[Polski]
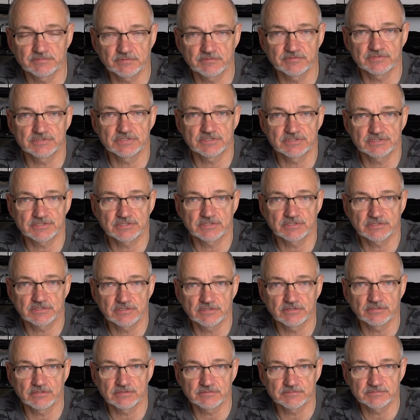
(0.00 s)
powyżej 3
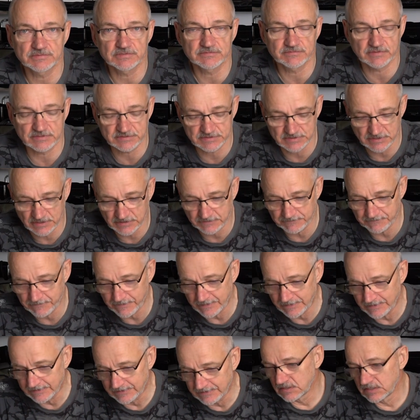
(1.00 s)
kg przeważnie.
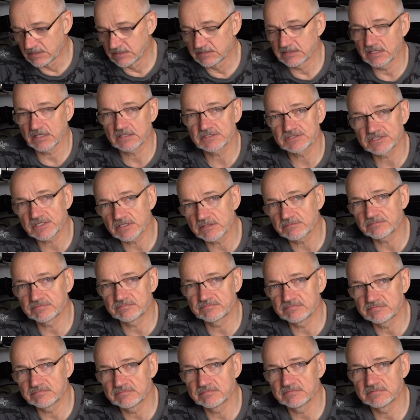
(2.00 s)
Także
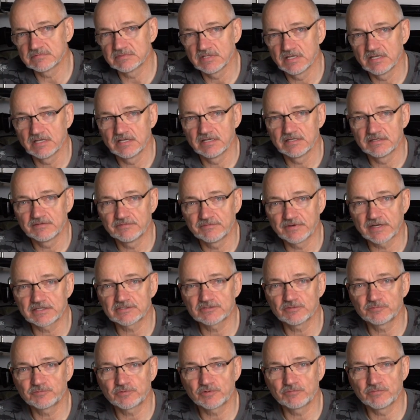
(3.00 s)

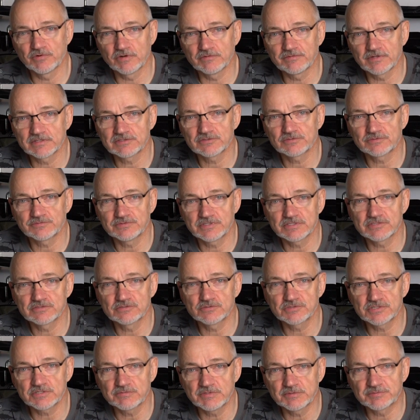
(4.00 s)
warto próbować również z
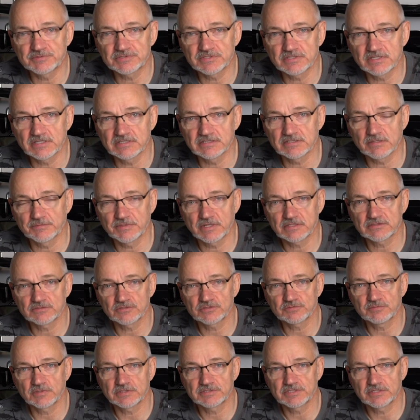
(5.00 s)
dużymi przynętami. Jak
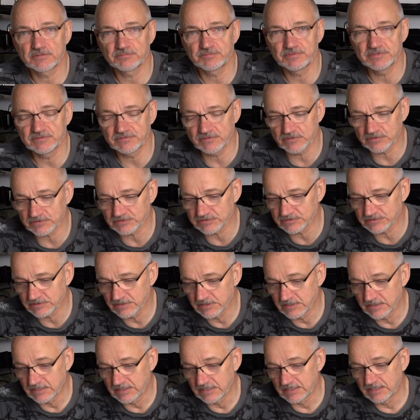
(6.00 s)
ktoś ma cierpliwość,
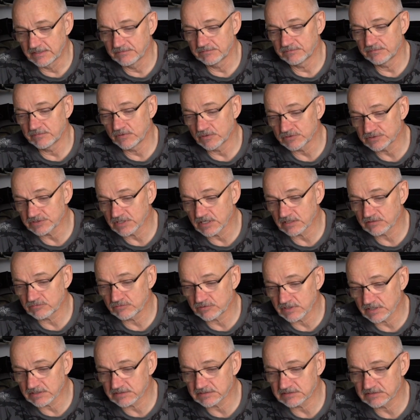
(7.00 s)
może
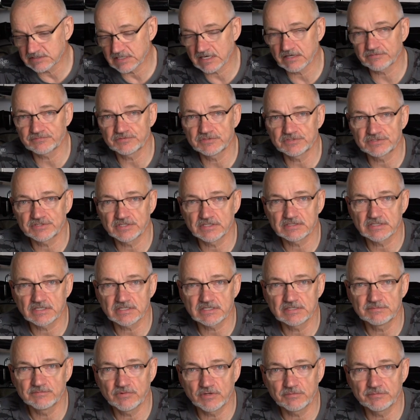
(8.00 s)
akurat trafić na
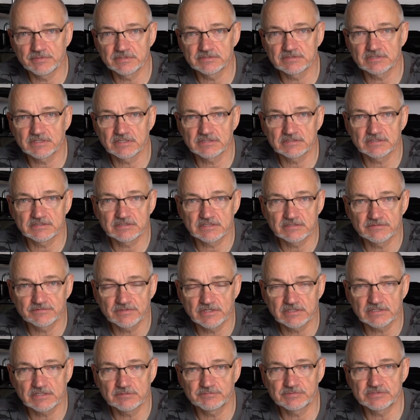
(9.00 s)
taki moment, kiedy ten
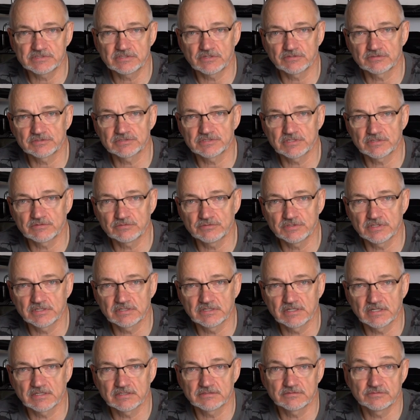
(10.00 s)
wielki pstrąg żeruje
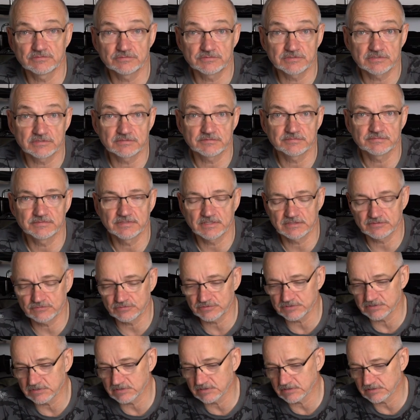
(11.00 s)
na, duży, na
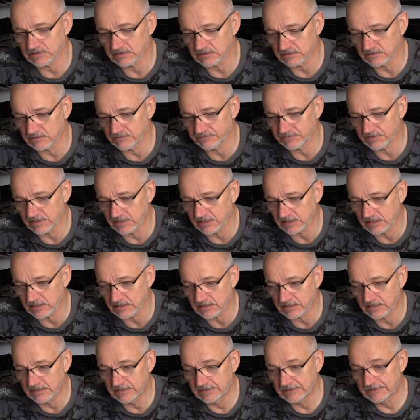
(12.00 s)
dużych e,
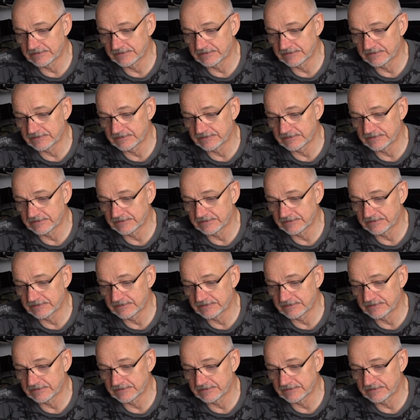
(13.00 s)
ofiarach,